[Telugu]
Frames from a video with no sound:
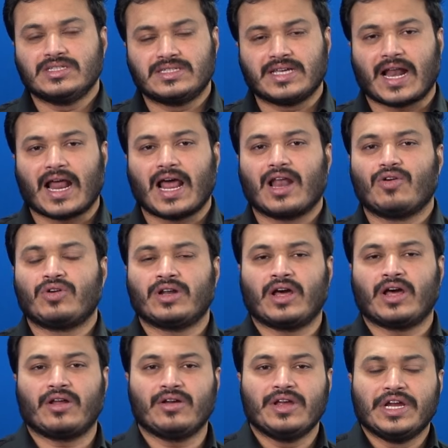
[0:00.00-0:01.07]
జనాల్లో
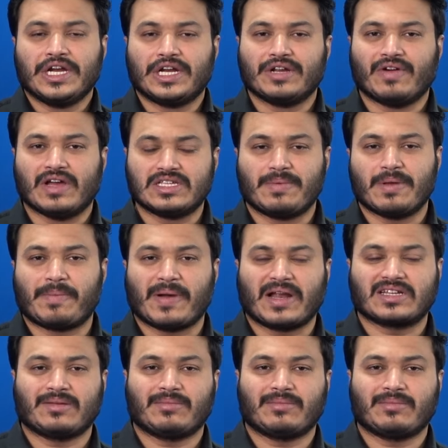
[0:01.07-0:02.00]
ఉంటున్నారు ఇటు వైసీపీ పార్టీ